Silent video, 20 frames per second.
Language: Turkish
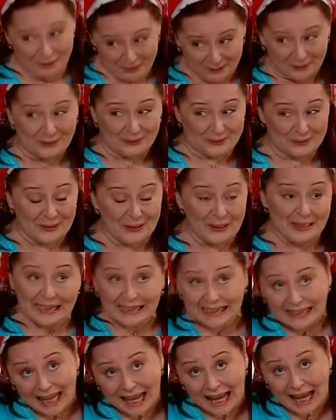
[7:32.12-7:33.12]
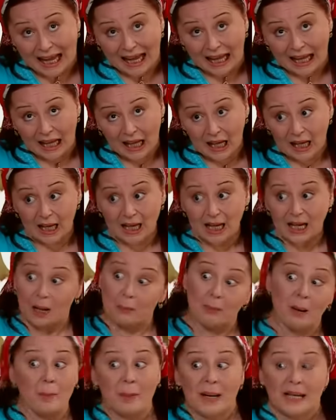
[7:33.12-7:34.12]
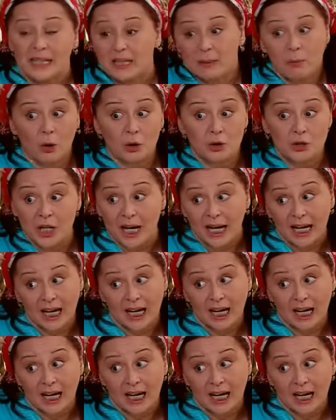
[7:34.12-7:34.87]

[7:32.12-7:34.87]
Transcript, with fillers: oldu da. Baba kim olacak?